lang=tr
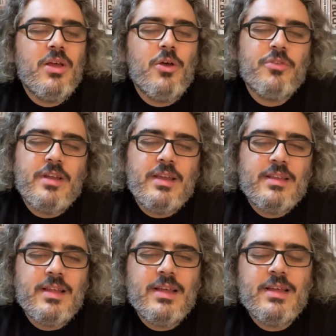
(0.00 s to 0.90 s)

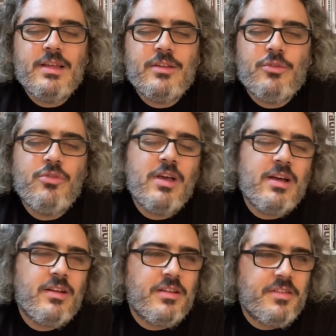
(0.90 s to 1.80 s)
Özellikle dünya
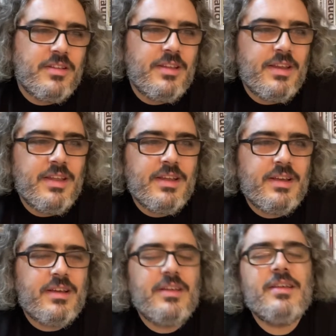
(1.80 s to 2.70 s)
klasikleri
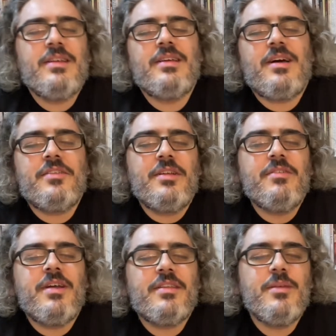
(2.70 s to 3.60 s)
e, adını
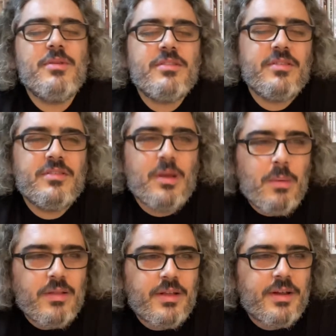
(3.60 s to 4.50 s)
verdiğimiz
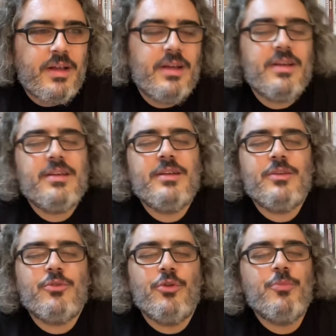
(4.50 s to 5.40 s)
zamanlara e,
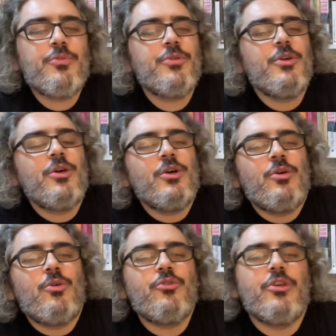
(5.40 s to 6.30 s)
dönüp
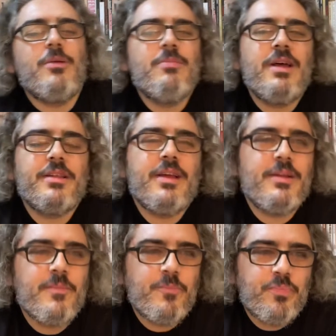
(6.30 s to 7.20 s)
o
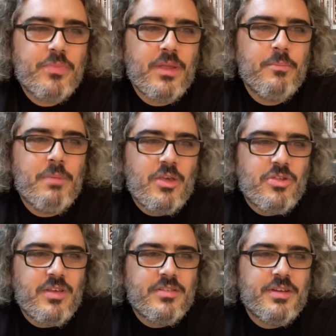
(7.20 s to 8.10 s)
dönemlerden
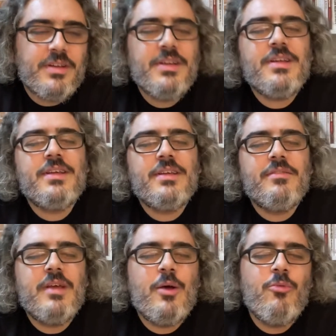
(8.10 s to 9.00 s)
5 yazarı
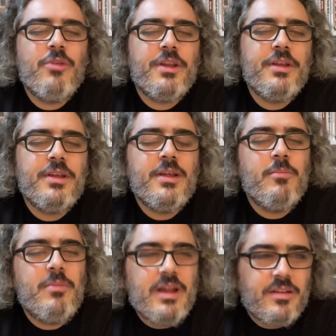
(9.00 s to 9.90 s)
ve onların
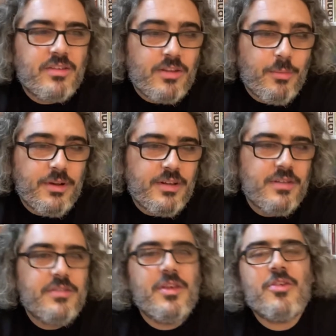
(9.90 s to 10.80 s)
birer kitabını
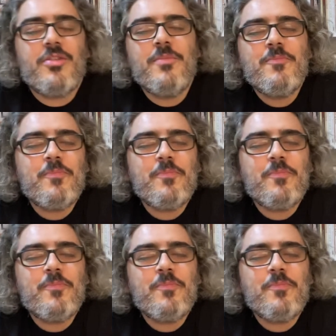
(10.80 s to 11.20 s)
seçtim.